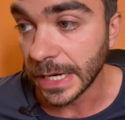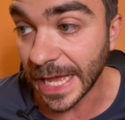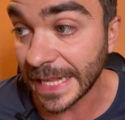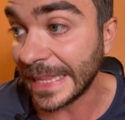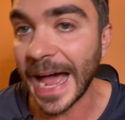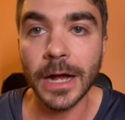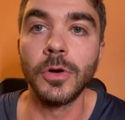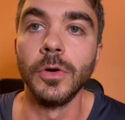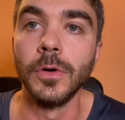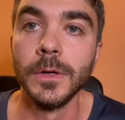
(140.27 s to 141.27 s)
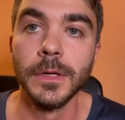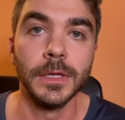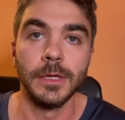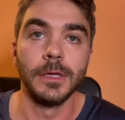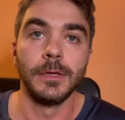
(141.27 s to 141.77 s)
L'attacco
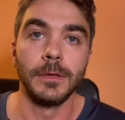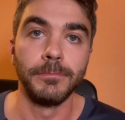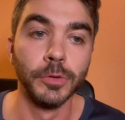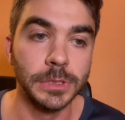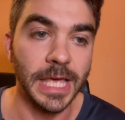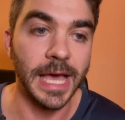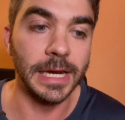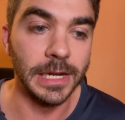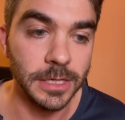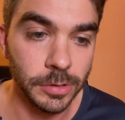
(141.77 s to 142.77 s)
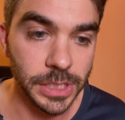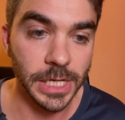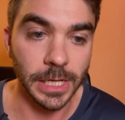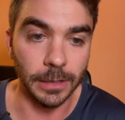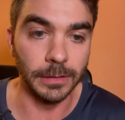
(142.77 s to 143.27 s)
più sterile di
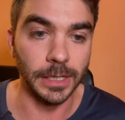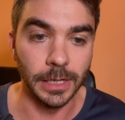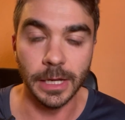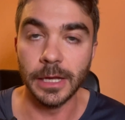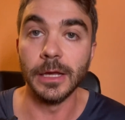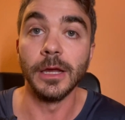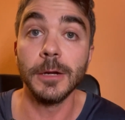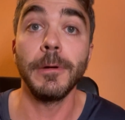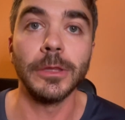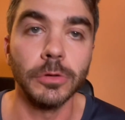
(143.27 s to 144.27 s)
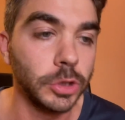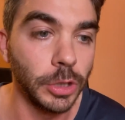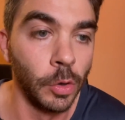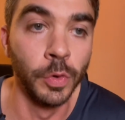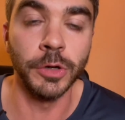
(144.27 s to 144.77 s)
così, eh, ripeto,
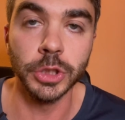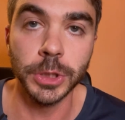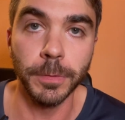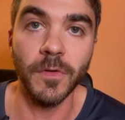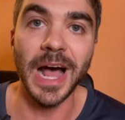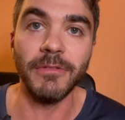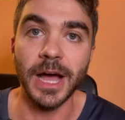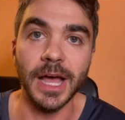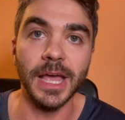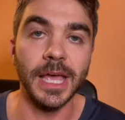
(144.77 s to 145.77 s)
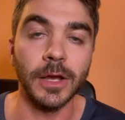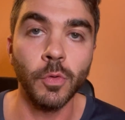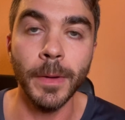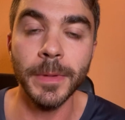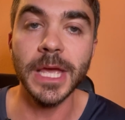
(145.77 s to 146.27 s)
l'unico che ci provava è
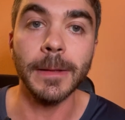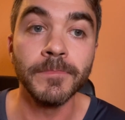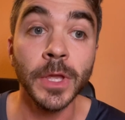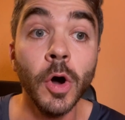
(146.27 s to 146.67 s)
Kwame.